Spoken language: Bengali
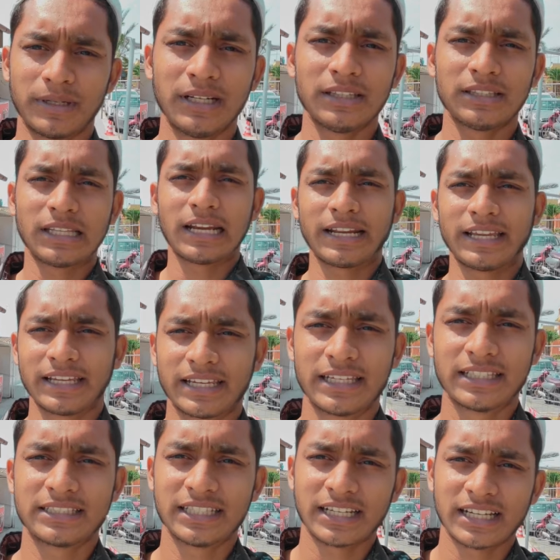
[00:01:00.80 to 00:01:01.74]
পারে না তারা এই
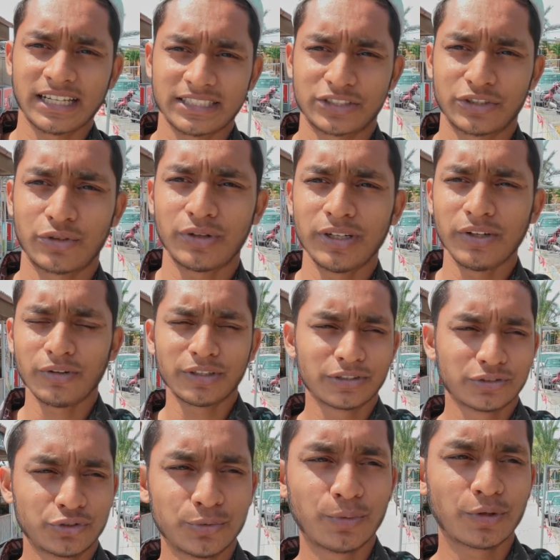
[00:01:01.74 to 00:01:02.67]
ক্ষেত্রে কাজটা করে
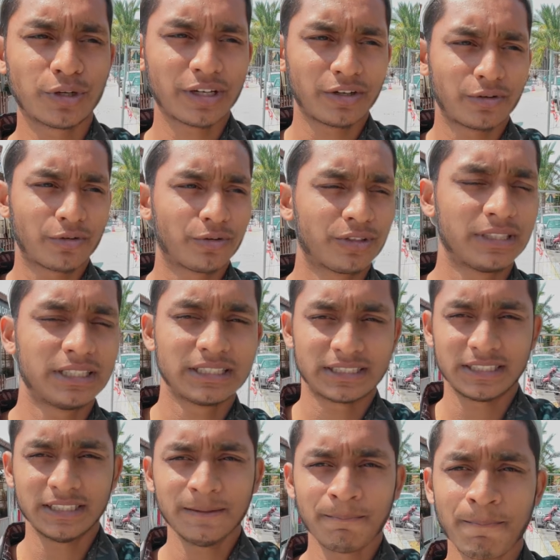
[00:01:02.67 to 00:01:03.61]
অনেক যুবকেরাও করে
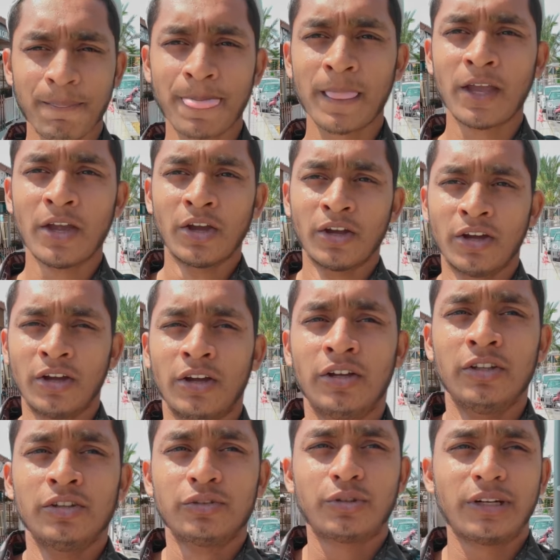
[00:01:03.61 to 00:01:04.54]
দেখছি
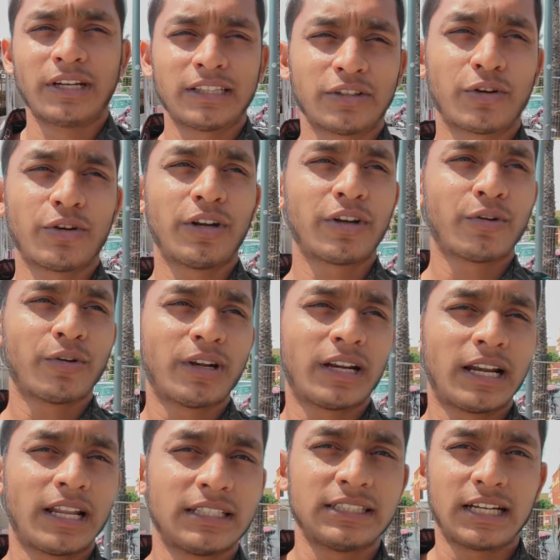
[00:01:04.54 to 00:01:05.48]
তো এটা তো করে কোনো
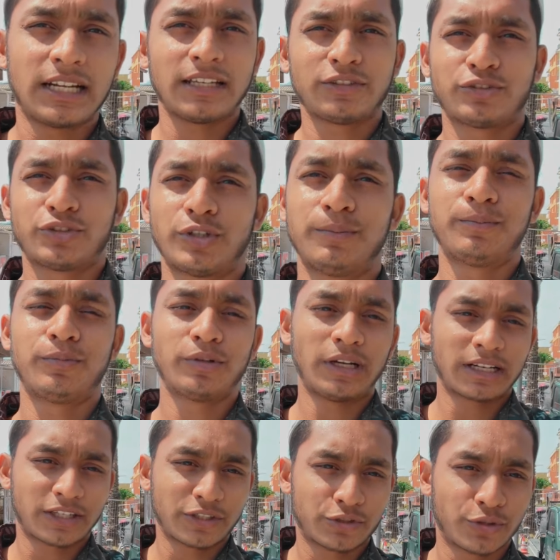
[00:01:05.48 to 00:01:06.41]
যারা
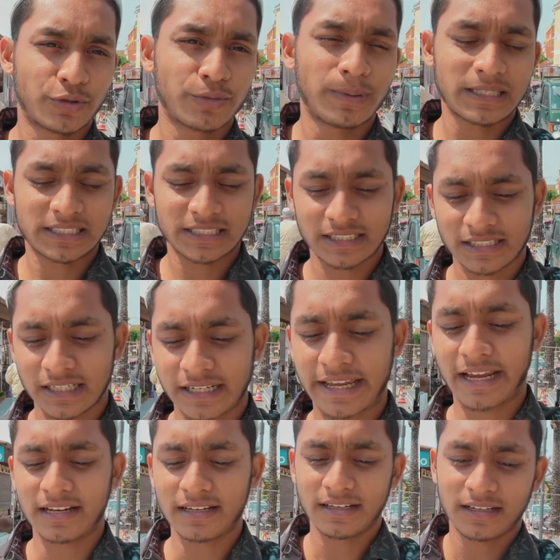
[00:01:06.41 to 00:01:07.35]
সম্পূর্ণ আর কি ছোটো বাচ্চাদের
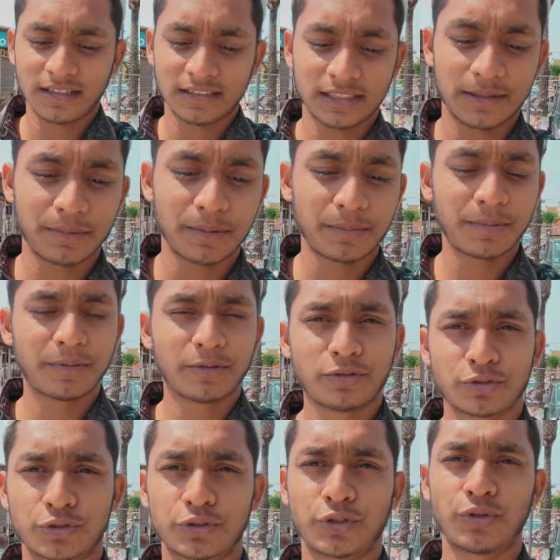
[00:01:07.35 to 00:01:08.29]
খেলনা তারপর
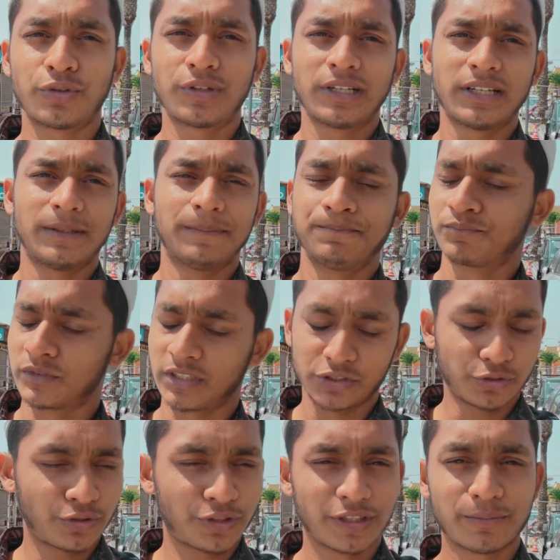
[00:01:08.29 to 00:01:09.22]
বিভিন্ন স্বর্ণের
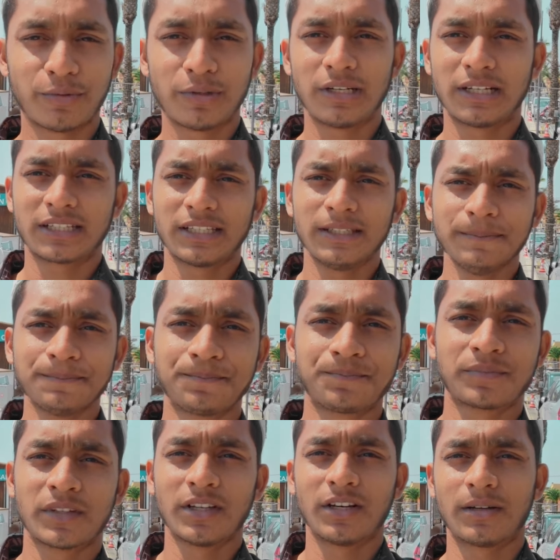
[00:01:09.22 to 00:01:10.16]
স্বর্ণের বলে আর কি
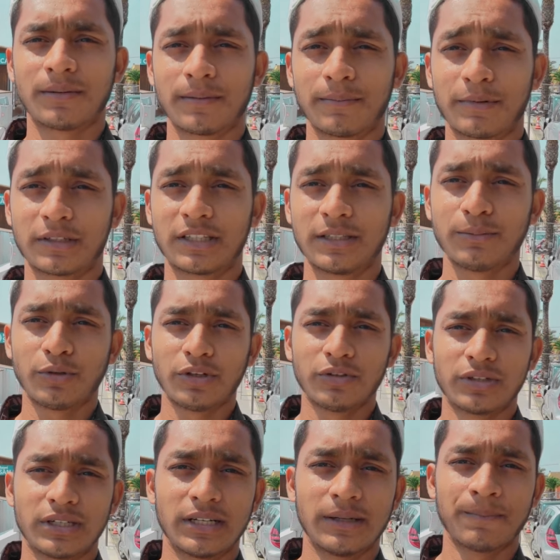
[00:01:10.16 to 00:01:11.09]
আর কী
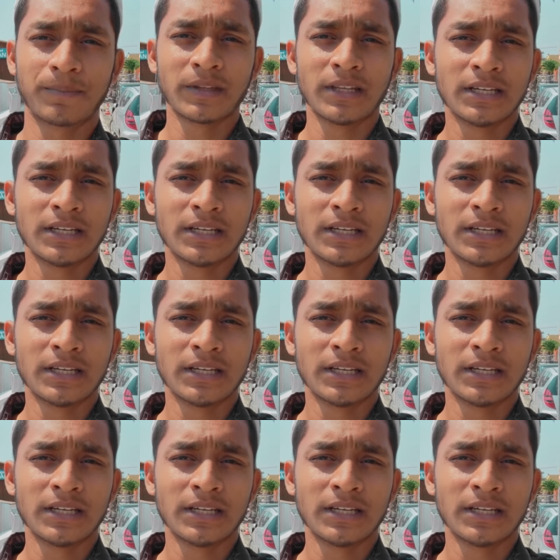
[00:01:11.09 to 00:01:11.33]
বলে ওটাতে